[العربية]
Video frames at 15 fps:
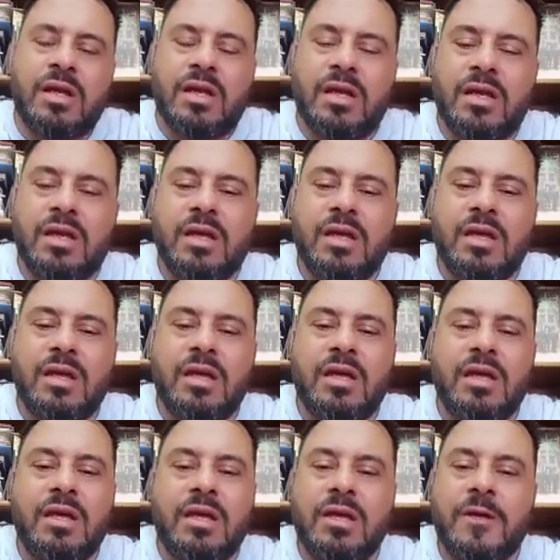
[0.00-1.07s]

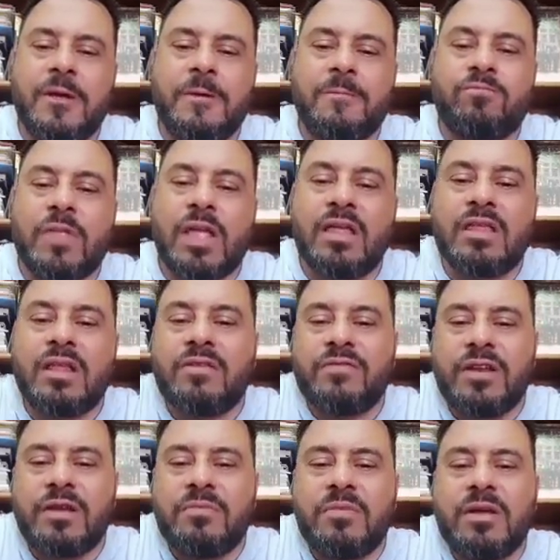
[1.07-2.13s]
آه، هذا
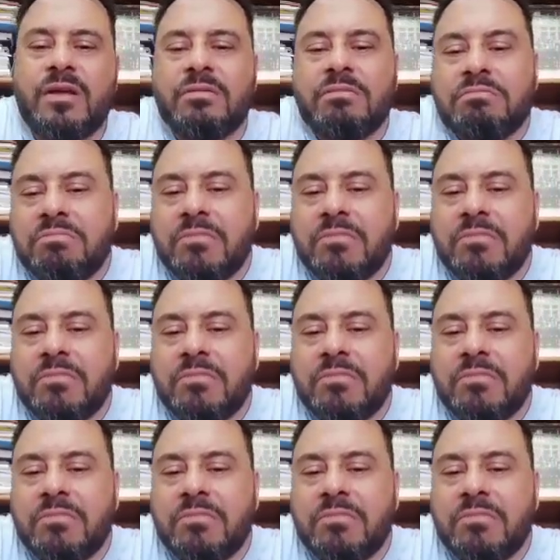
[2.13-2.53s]
الفيلم